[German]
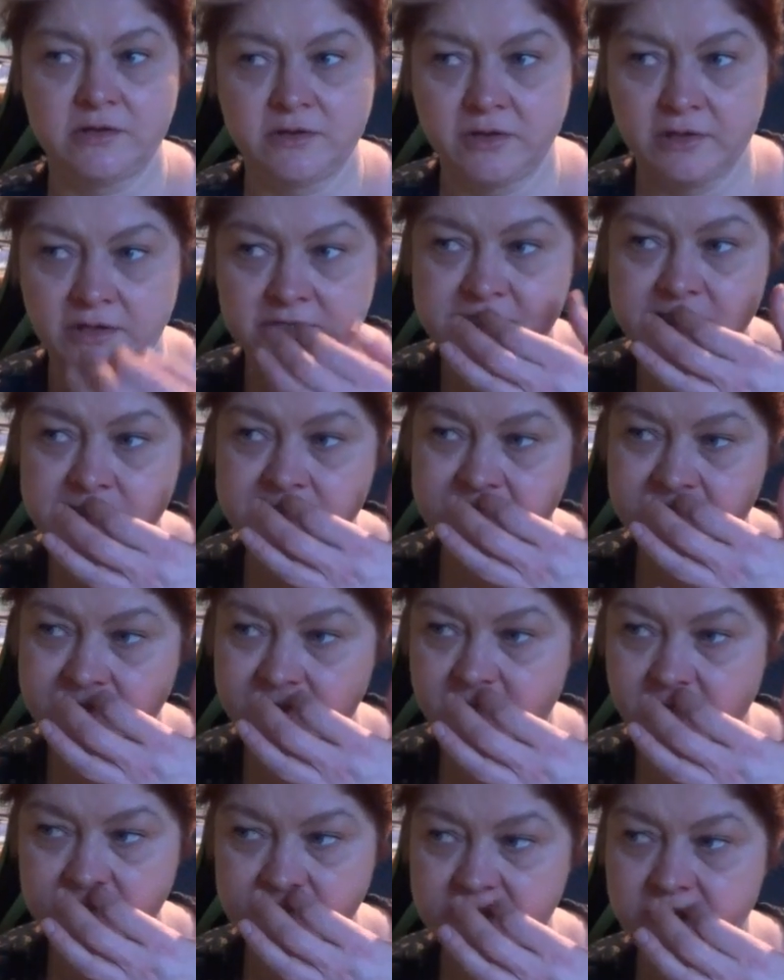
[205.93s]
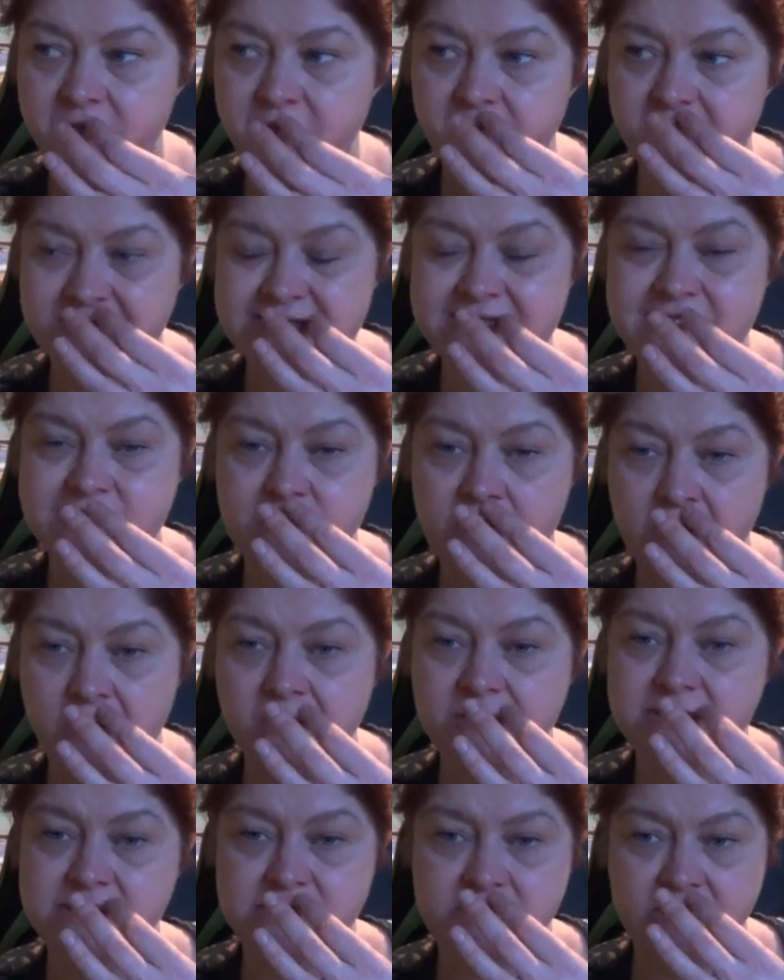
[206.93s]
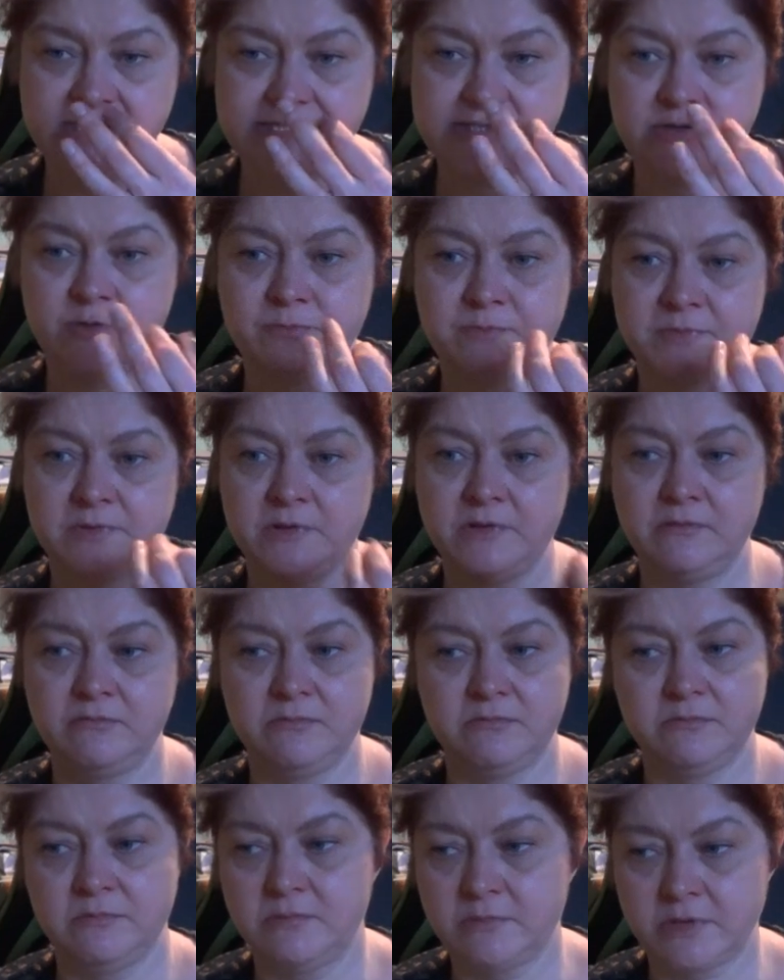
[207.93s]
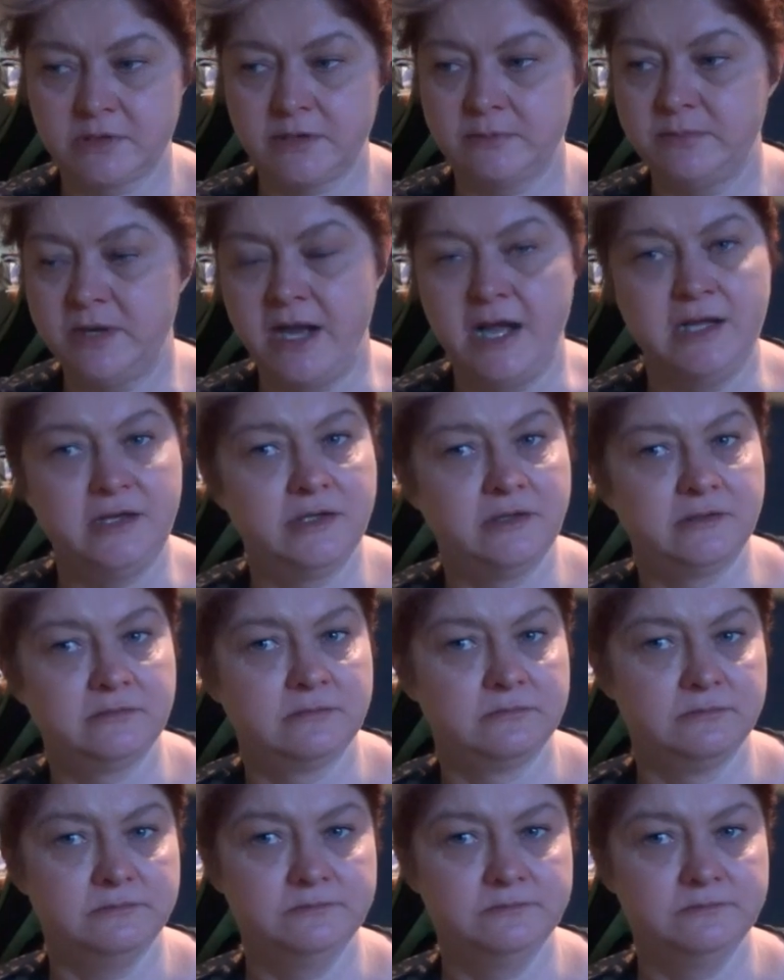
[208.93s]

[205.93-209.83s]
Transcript: Es sieht fast so aus, als ob glaub, alle